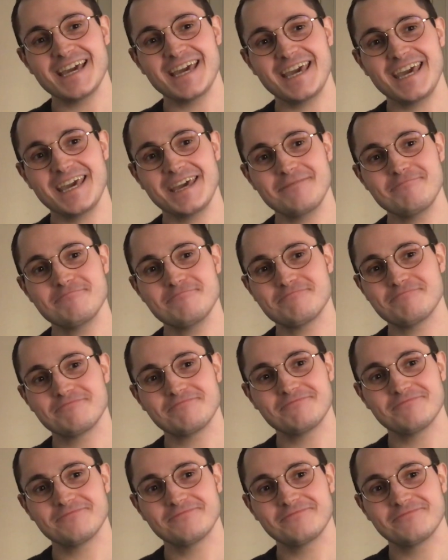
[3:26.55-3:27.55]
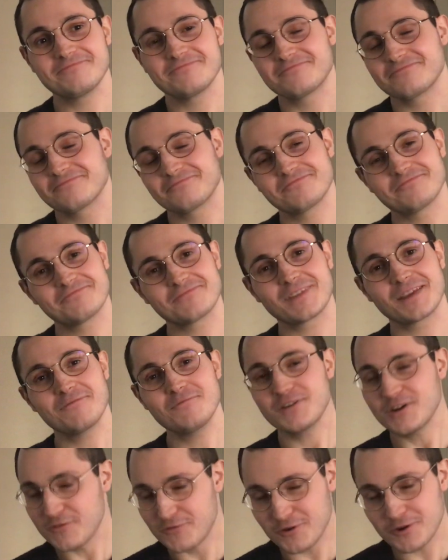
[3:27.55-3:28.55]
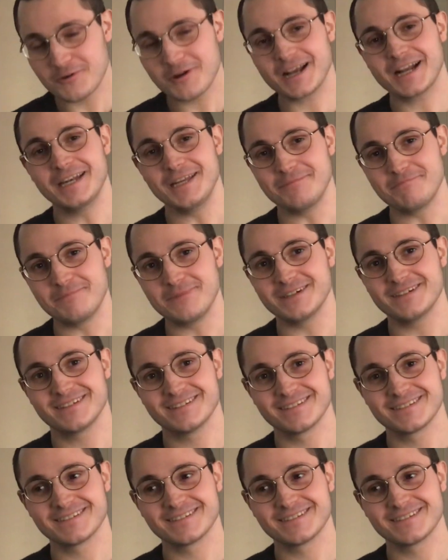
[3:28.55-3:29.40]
E mh, ve ne fuori una clip,